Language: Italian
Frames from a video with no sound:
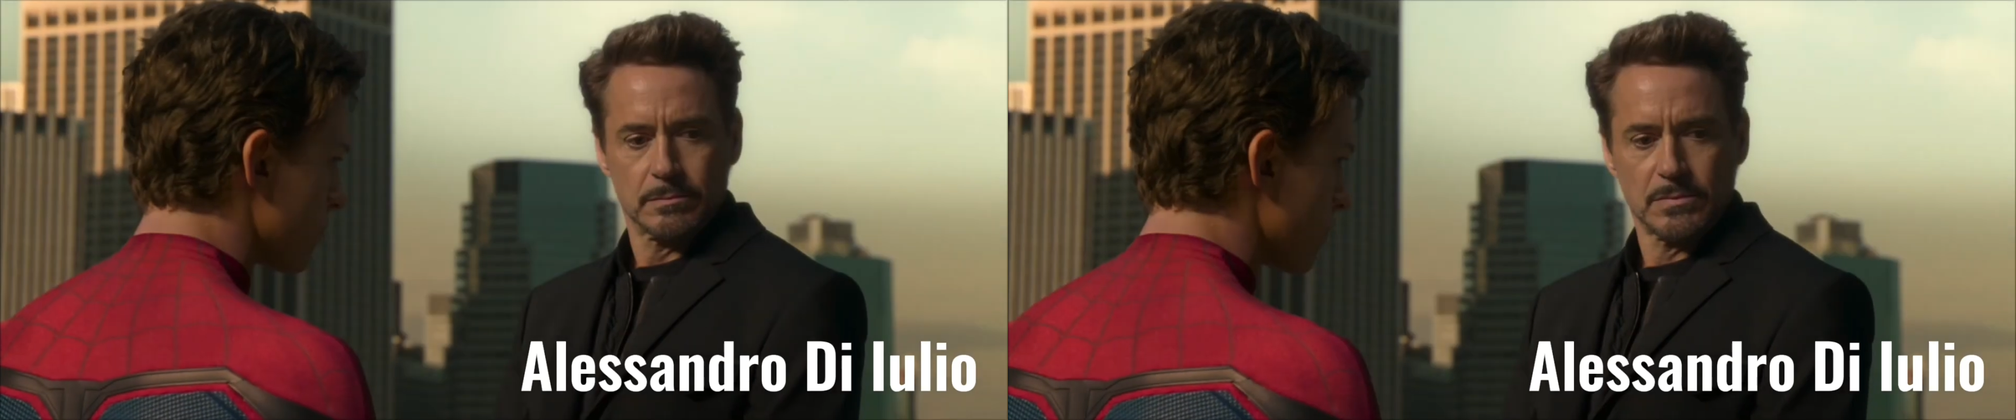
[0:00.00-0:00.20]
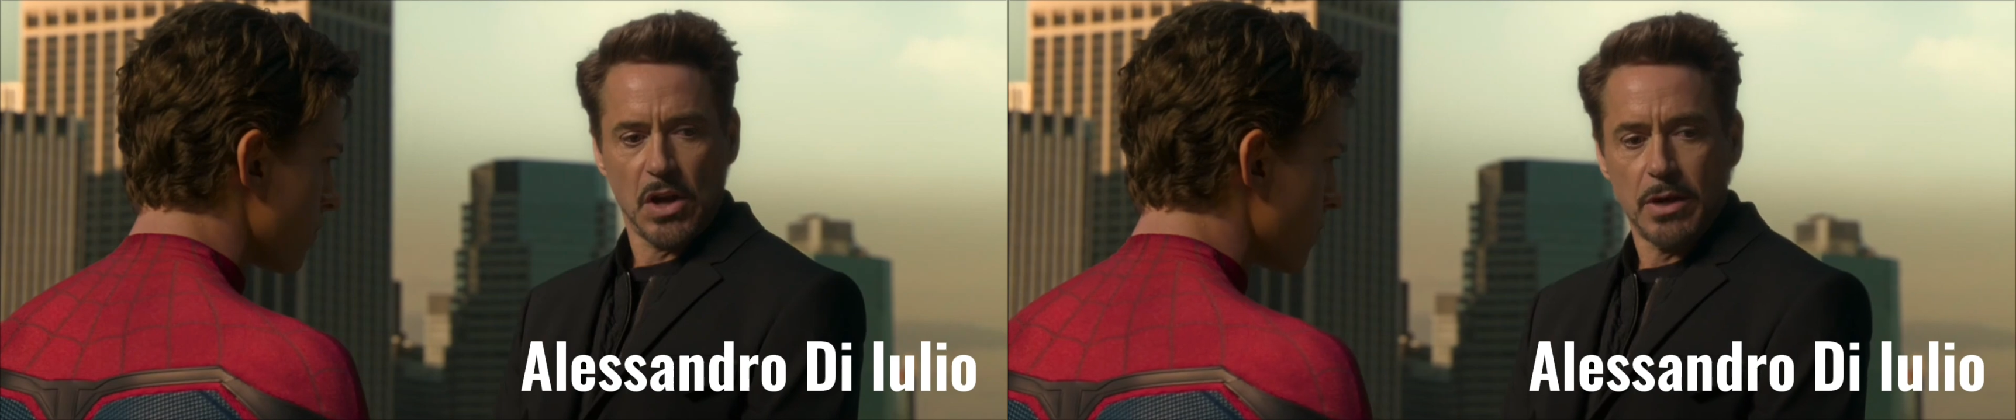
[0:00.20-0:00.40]

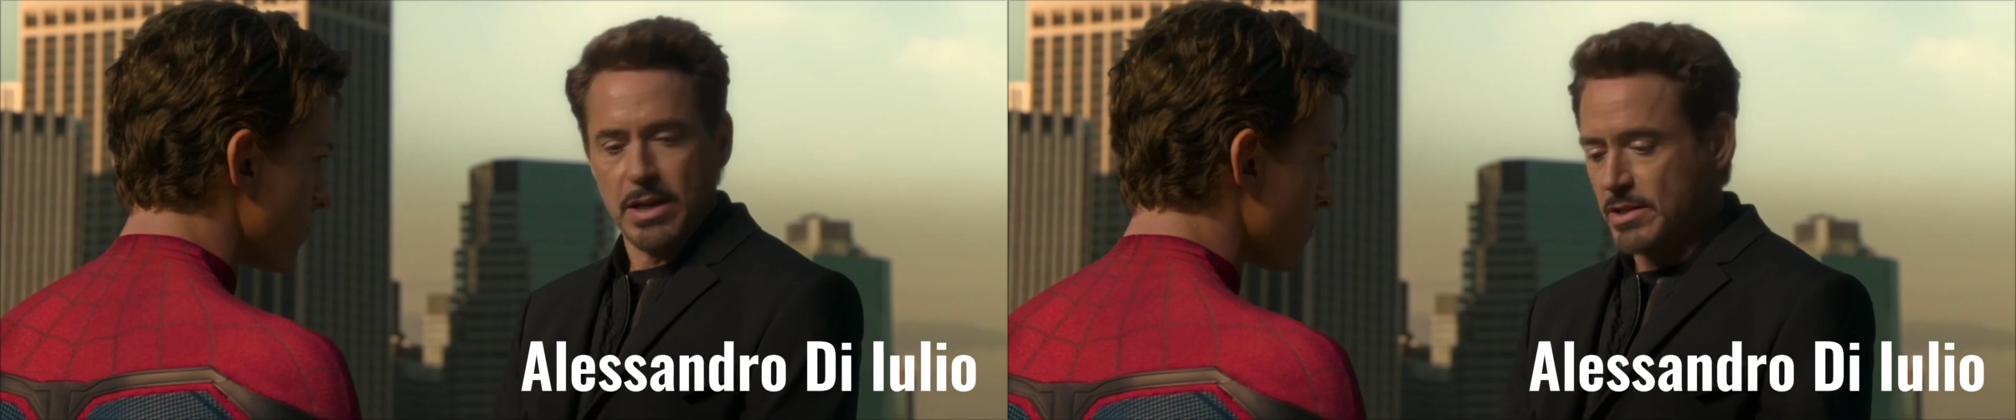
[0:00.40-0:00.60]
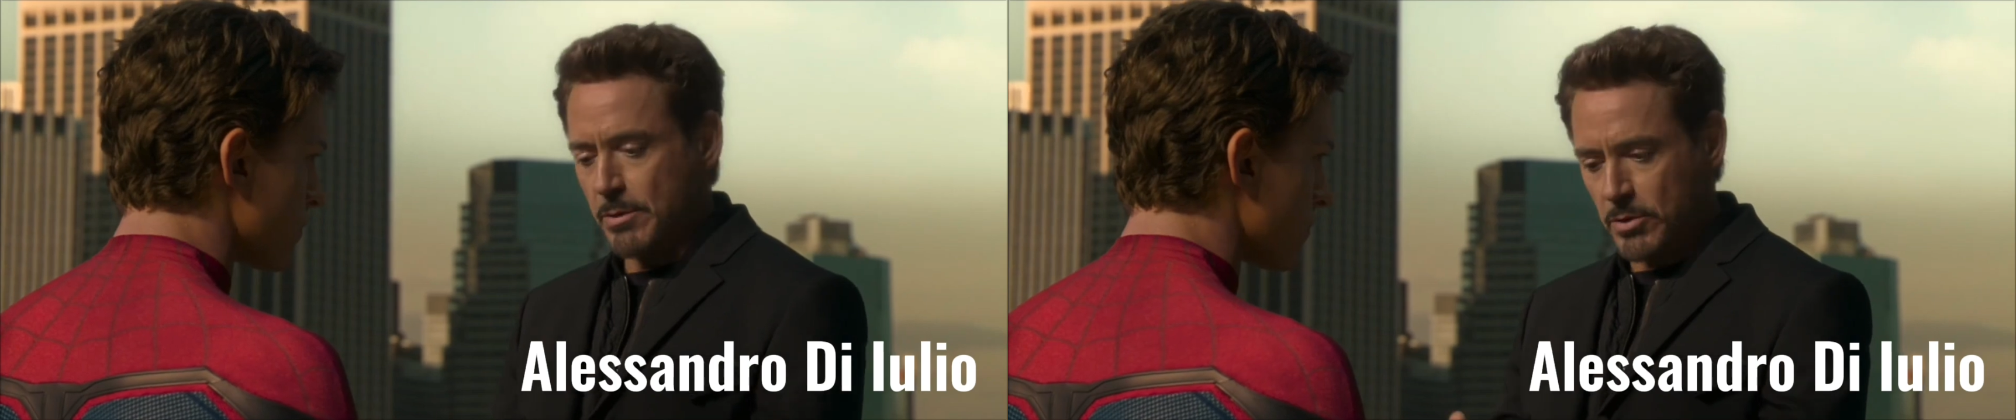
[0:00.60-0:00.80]
Ok,
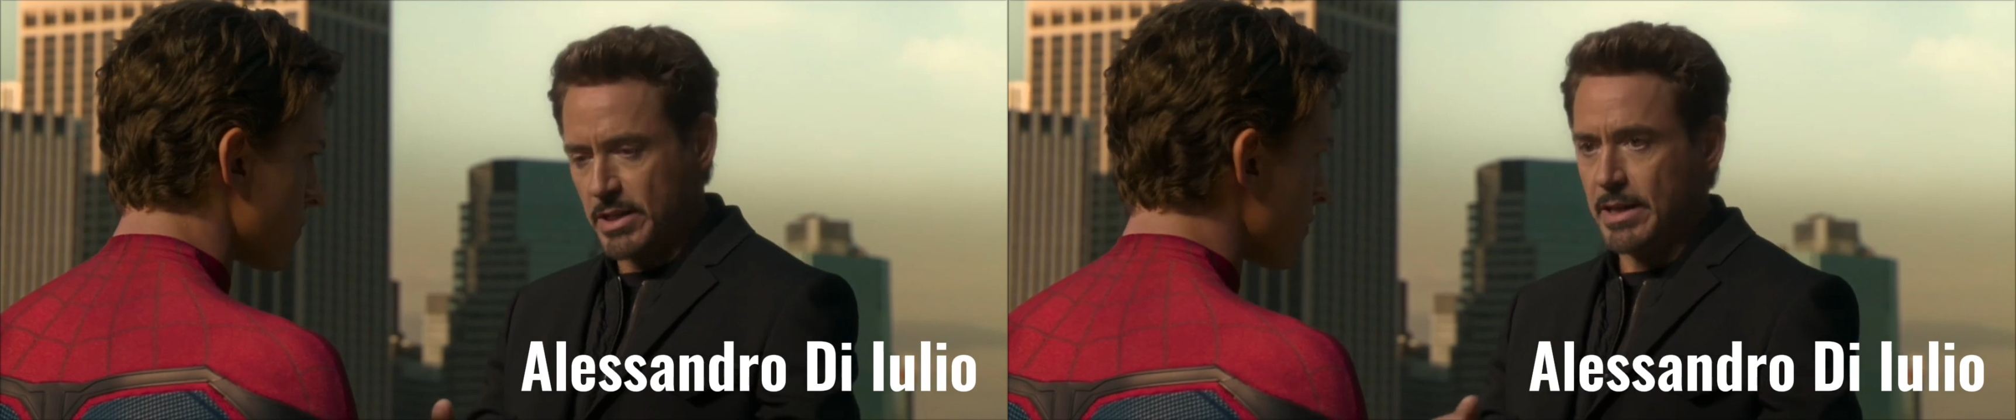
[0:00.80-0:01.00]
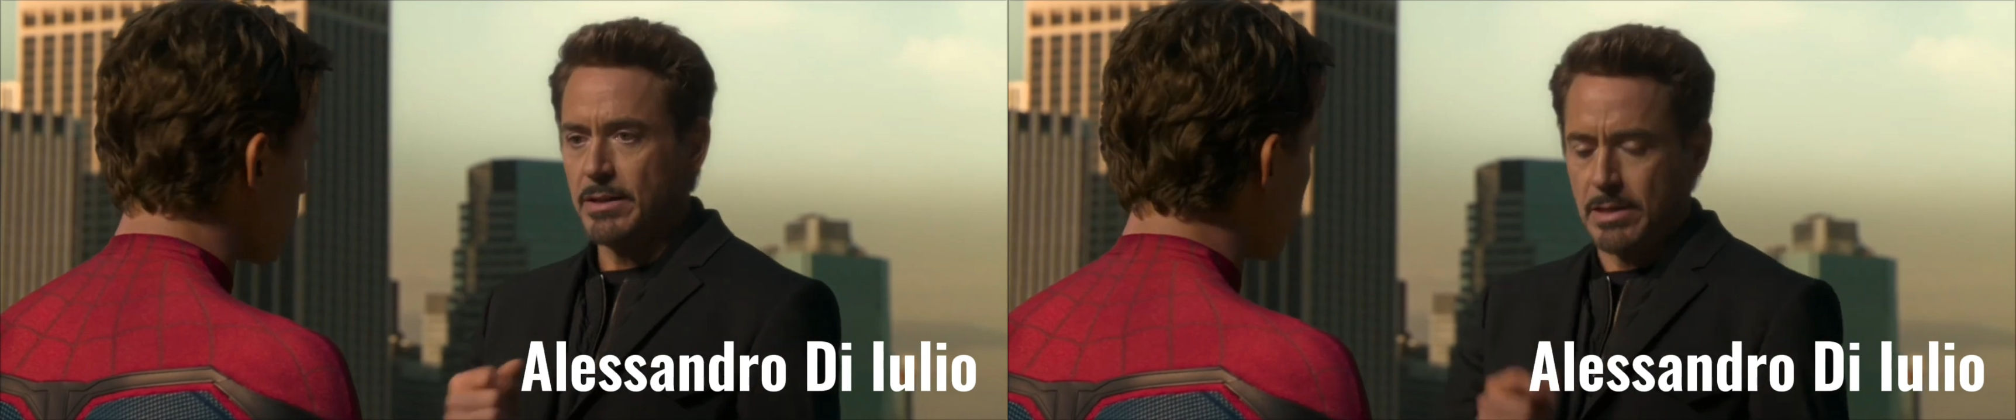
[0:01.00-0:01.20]
non
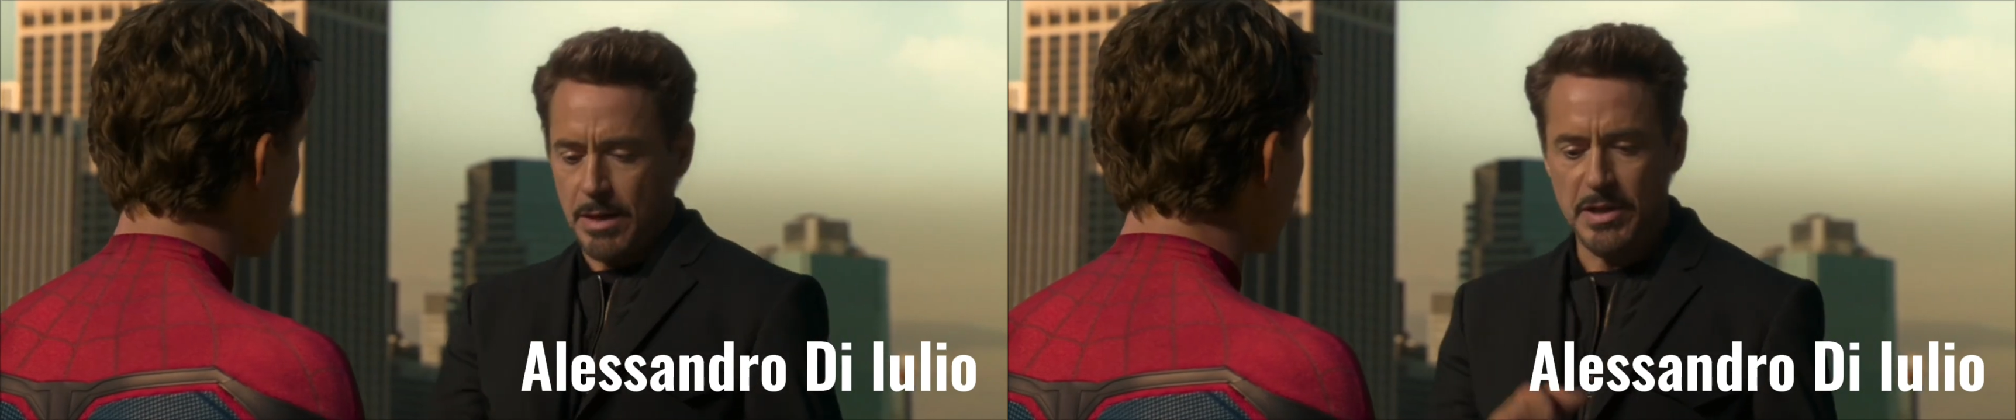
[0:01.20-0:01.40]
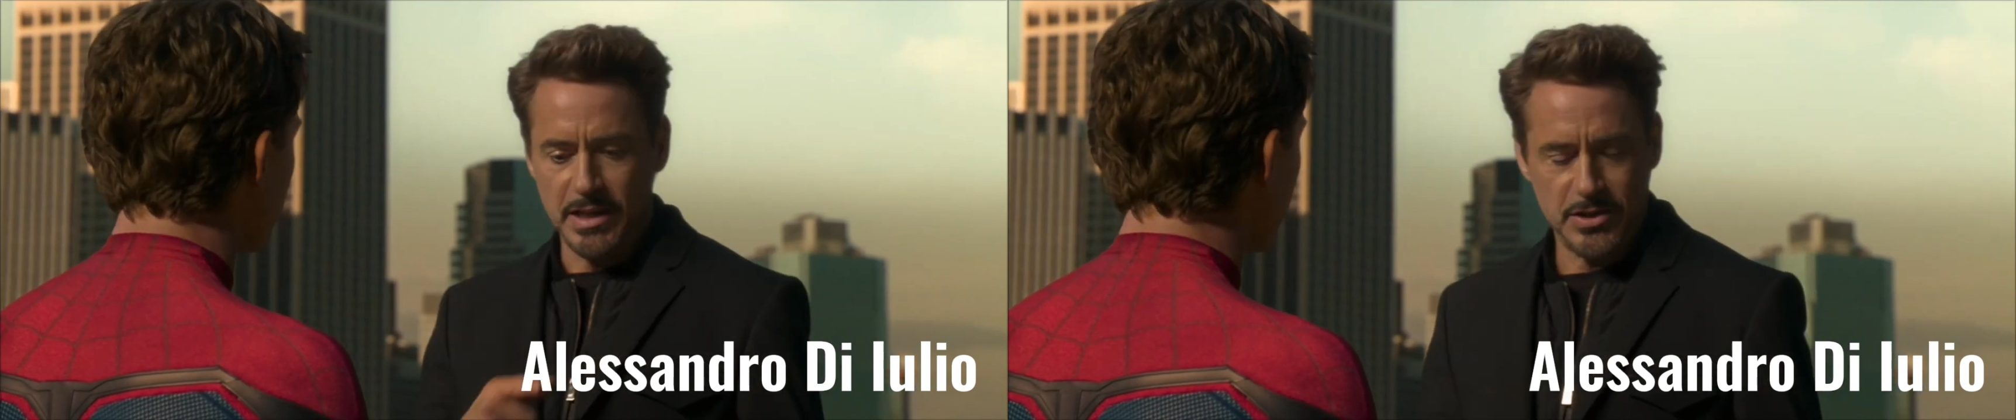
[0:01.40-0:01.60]
funziona. Devi
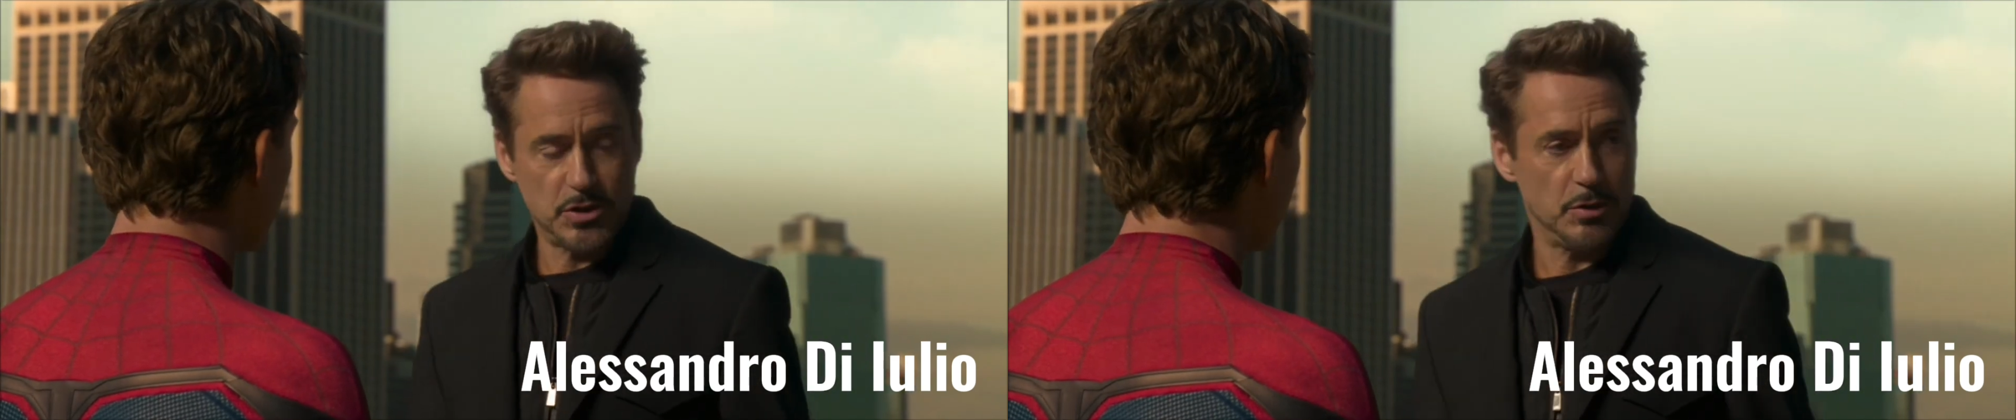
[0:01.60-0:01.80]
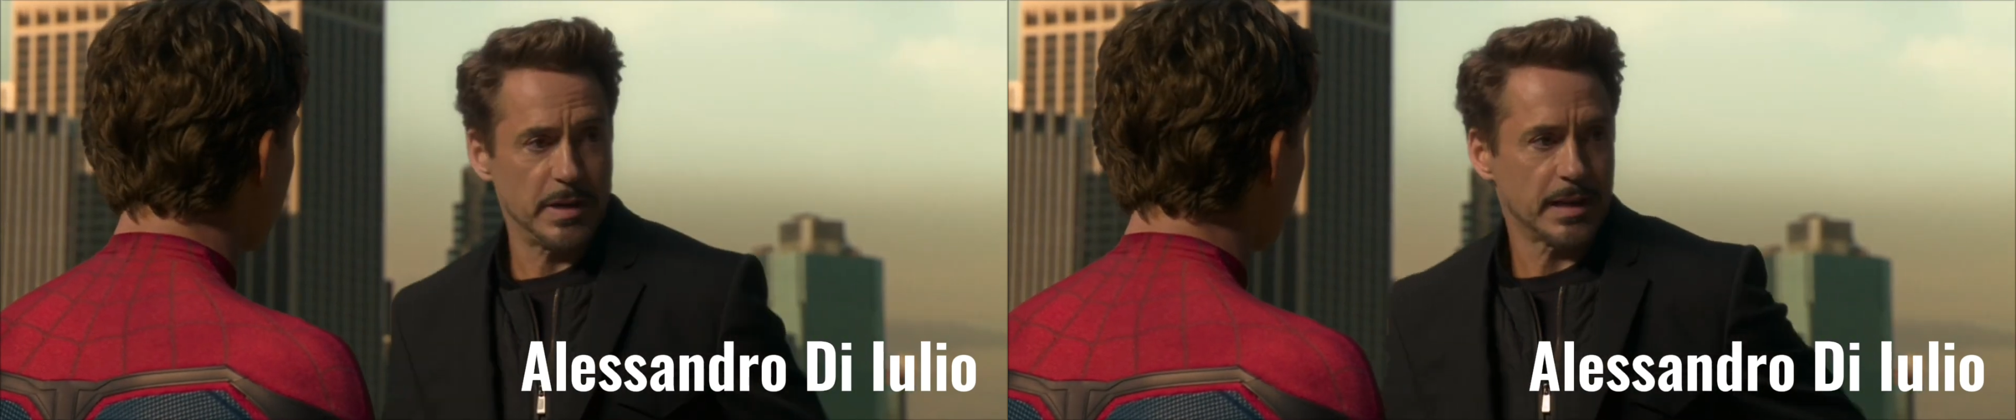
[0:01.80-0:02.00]

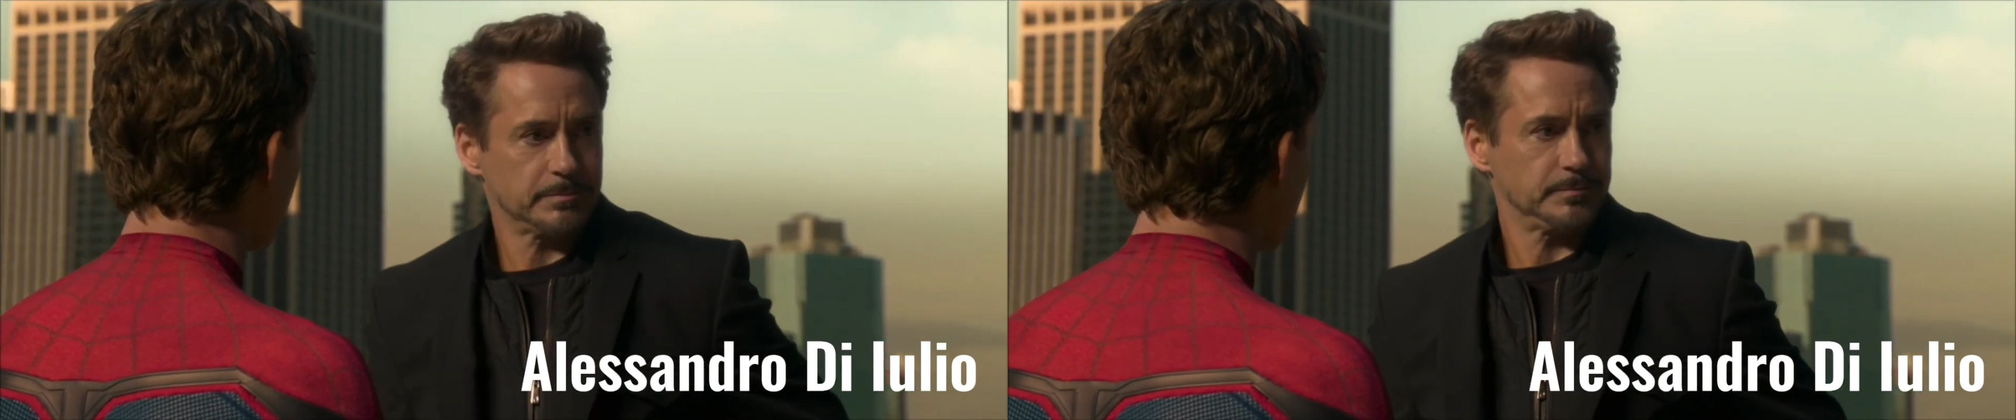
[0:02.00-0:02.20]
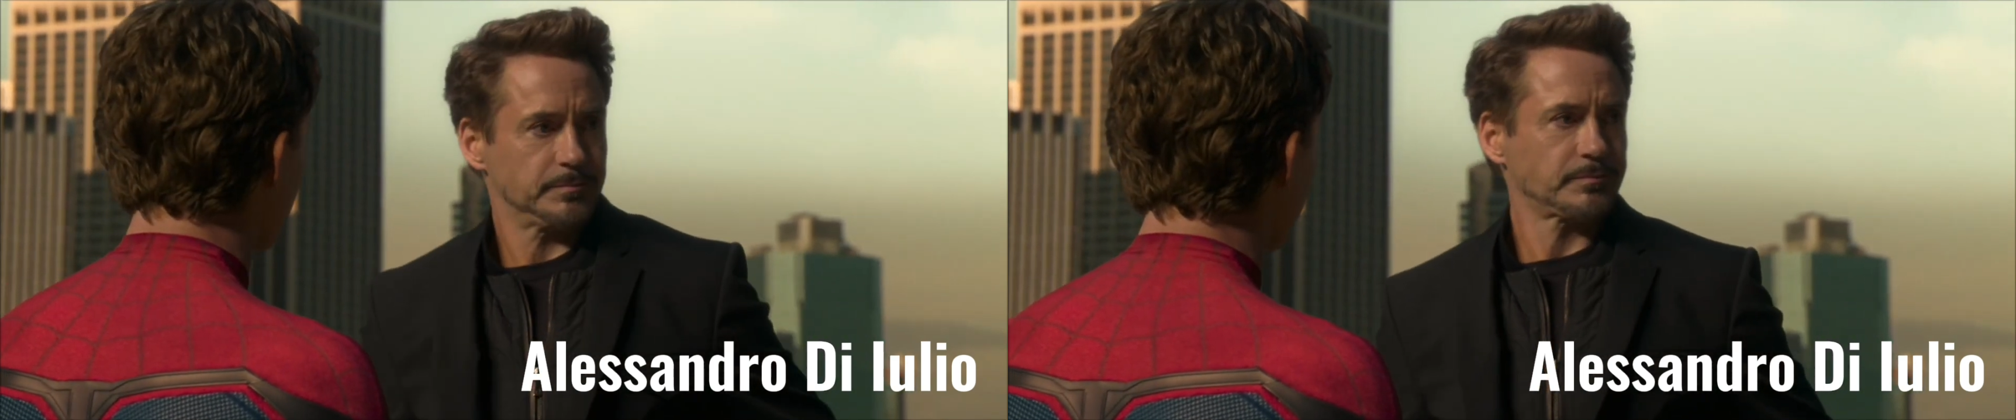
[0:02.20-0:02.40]
restituirmi il costume.